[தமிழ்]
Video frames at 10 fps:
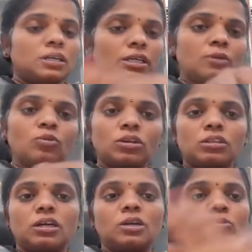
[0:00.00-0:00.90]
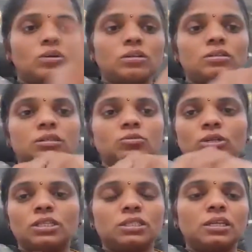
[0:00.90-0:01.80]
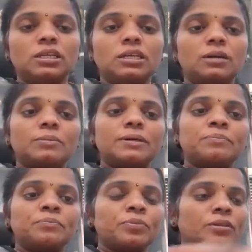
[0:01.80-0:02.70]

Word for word: இங்கே ஓடுறது அங்கே ஓடுறது ஒரு இடத்துல நிற்காமல்